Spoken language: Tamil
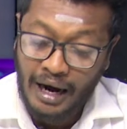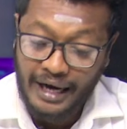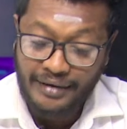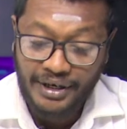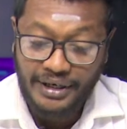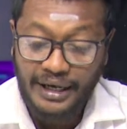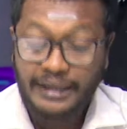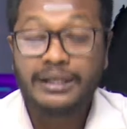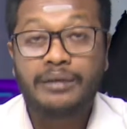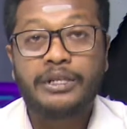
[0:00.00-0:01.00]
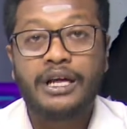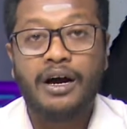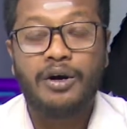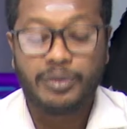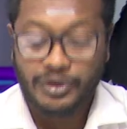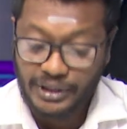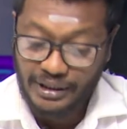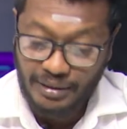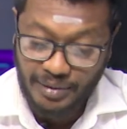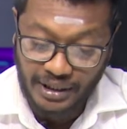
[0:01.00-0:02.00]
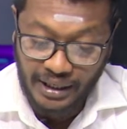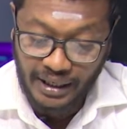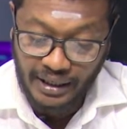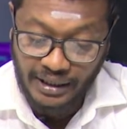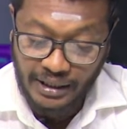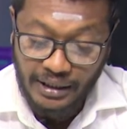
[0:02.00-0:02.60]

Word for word: ஐவர் கைது என்பதாகவும் ஒரு செய்தி அமைந்திருக்கிறது